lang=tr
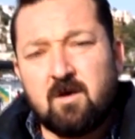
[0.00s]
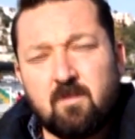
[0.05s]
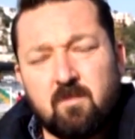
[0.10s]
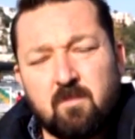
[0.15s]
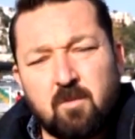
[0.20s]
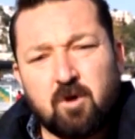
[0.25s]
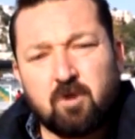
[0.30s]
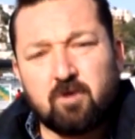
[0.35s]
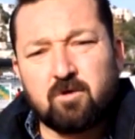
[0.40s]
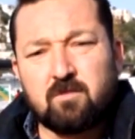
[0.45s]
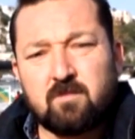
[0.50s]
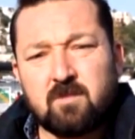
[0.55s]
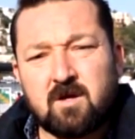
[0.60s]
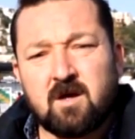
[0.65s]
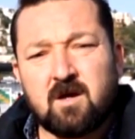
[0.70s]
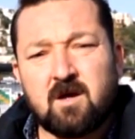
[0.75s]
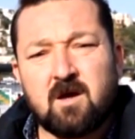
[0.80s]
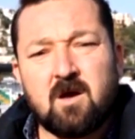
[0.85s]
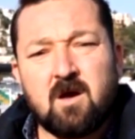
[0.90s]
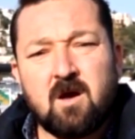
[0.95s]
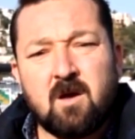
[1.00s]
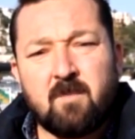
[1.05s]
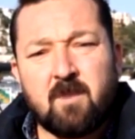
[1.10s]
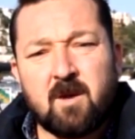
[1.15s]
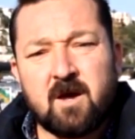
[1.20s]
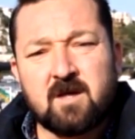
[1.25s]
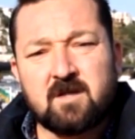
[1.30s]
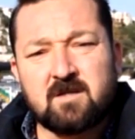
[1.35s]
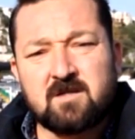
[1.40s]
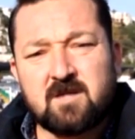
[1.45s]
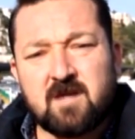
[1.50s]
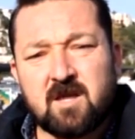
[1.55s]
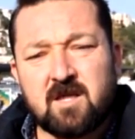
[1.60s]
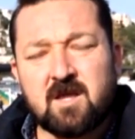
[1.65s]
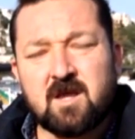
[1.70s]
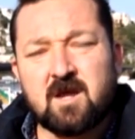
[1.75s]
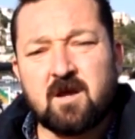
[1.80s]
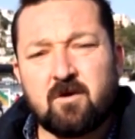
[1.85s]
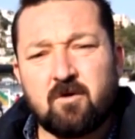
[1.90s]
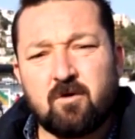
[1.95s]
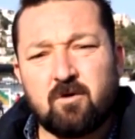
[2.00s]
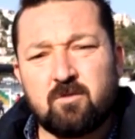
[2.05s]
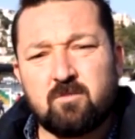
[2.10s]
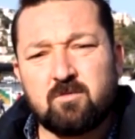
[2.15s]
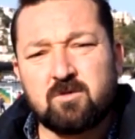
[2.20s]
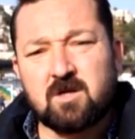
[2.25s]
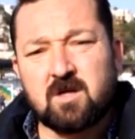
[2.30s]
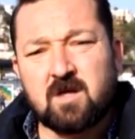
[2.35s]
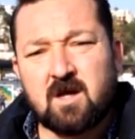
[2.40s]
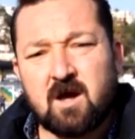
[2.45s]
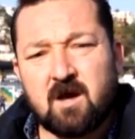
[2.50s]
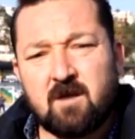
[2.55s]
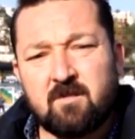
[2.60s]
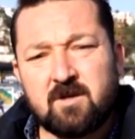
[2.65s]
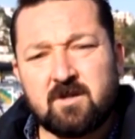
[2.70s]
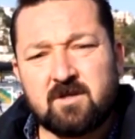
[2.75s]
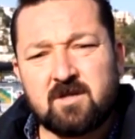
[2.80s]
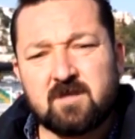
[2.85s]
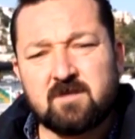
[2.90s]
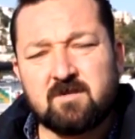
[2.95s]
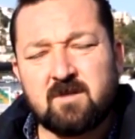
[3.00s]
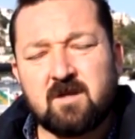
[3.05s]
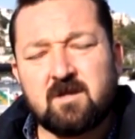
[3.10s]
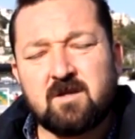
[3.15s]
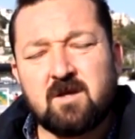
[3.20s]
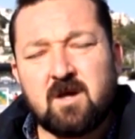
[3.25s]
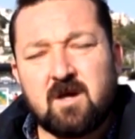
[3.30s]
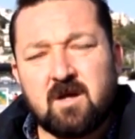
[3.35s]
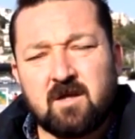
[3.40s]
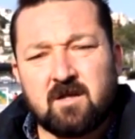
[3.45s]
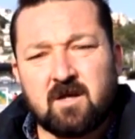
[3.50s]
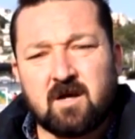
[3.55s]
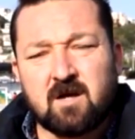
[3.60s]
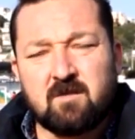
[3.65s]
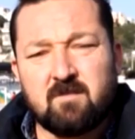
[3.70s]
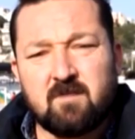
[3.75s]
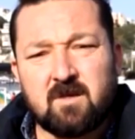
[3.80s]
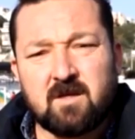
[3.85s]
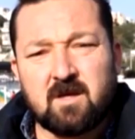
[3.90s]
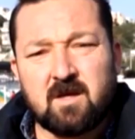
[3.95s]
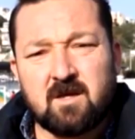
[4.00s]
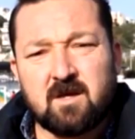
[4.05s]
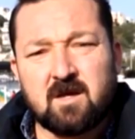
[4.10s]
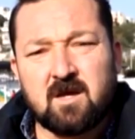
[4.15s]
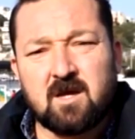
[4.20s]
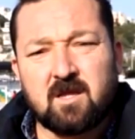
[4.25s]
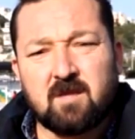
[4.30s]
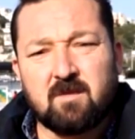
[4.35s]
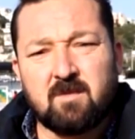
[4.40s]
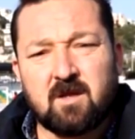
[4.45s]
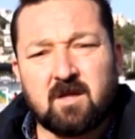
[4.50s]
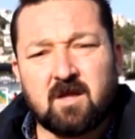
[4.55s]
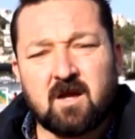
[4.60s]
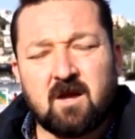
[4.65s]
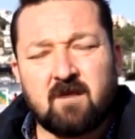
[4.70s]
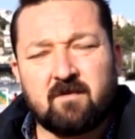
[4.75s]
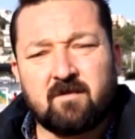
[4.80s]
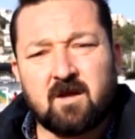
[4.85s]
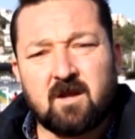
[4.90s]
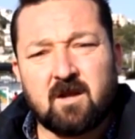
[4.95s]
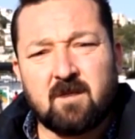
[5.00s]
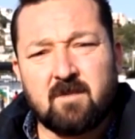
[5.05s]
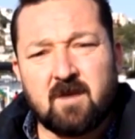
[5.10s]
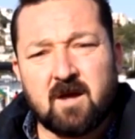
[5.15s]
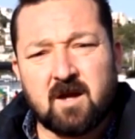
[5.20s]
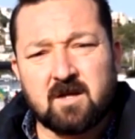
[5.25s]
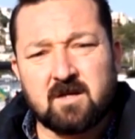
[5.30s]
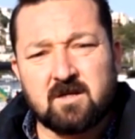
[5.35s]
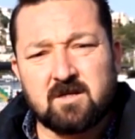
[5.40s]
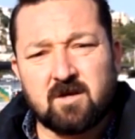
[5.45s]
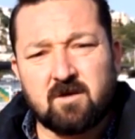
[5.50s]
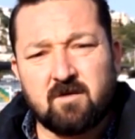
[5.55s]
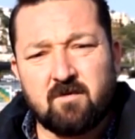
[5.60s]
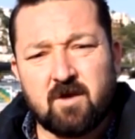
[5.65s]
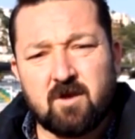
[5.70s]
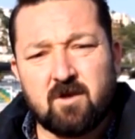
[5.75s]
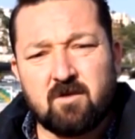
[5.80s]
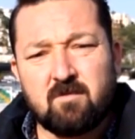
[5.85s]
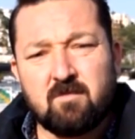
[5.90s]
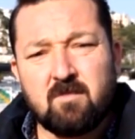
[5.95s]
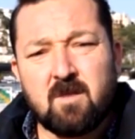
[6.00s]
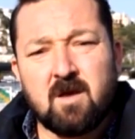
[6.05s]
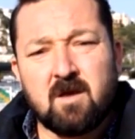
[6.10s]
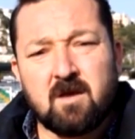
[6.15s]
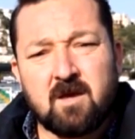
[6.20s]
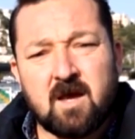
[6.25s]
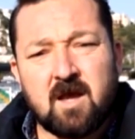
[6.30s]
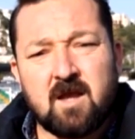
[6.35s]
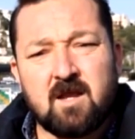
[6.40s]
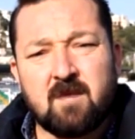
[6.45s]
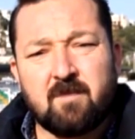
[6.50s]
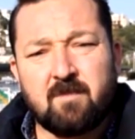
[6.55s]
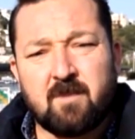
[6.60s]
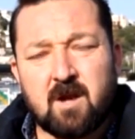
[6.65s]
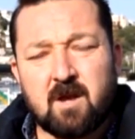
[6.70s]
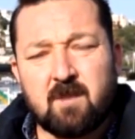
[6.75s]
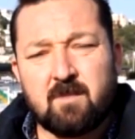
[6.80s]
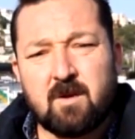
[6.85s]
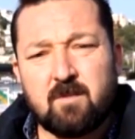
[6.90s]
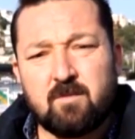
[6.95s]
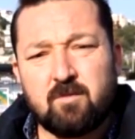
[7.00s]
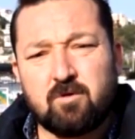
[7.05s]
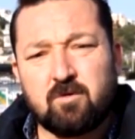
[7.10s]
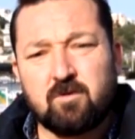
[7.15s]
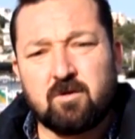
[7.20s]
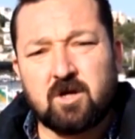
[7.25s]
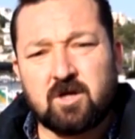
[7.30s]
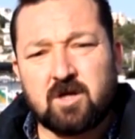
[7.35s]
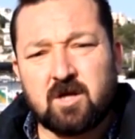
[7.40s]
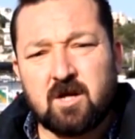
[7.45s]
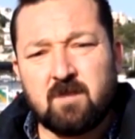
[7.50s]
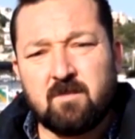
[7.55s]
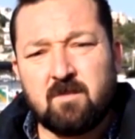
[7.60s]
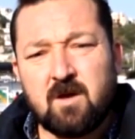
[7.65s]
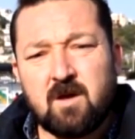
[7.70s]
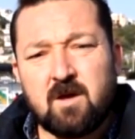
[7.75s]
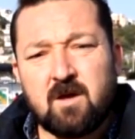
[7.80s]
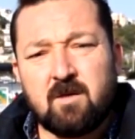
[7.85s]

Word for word: Bodrum'da Payas'ı yenerek yolumuza devam edeceğiz. Ben takıma, teknik eğitime, taraftarına, merkeze güveniyorum. Gelin hep beraber bütünleşelim.